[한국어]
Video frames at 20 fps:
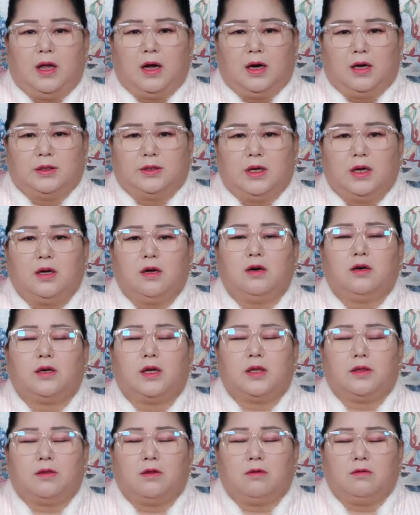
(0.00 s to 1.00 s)
내가
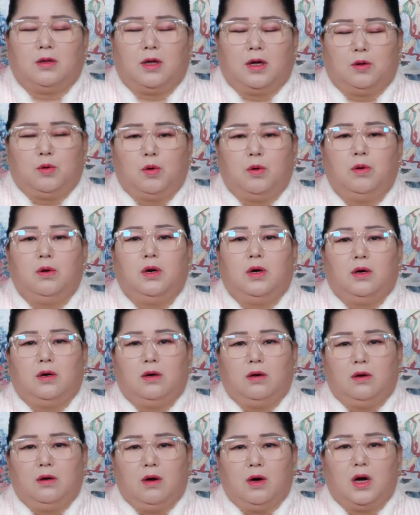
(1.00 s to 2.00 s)
생각했던 대로
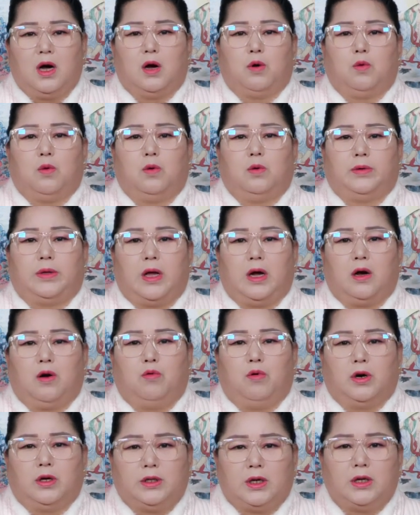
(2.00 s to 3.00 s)
흘러가고 내가
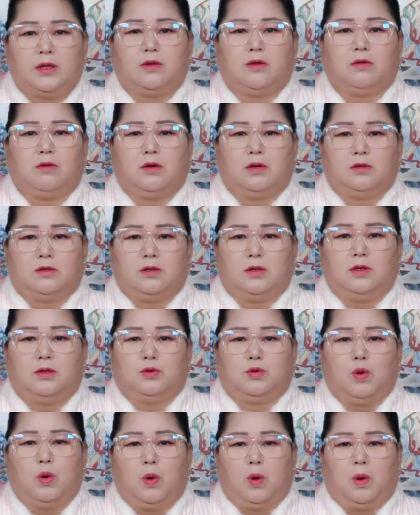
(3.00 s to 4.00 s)
원했던
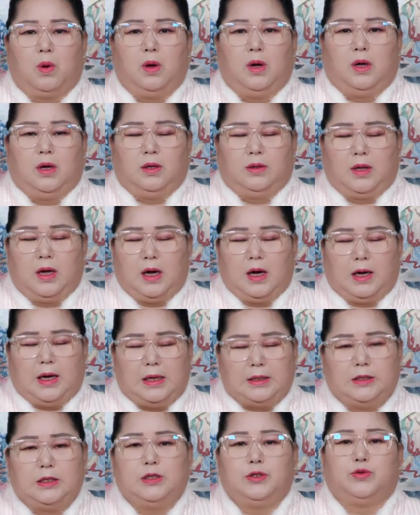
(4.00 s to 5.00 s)
것을 또 내가
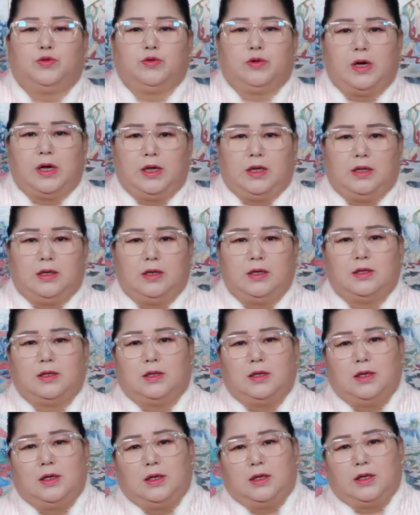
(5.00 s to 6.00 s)
가질 수가
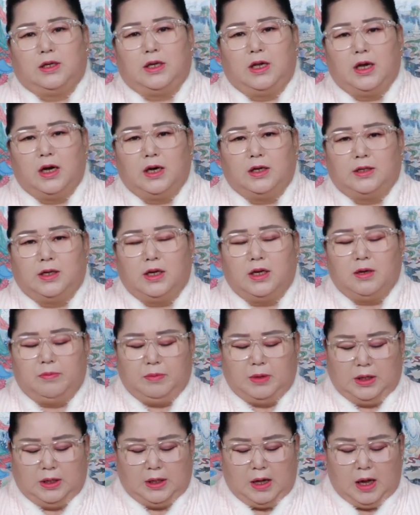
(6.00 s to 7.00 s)
있는 기회가
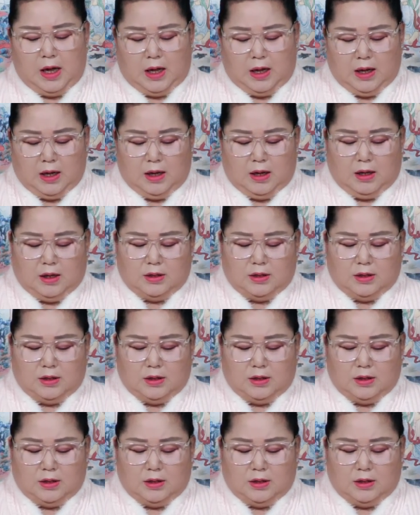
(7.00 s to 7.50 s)
생깁니다.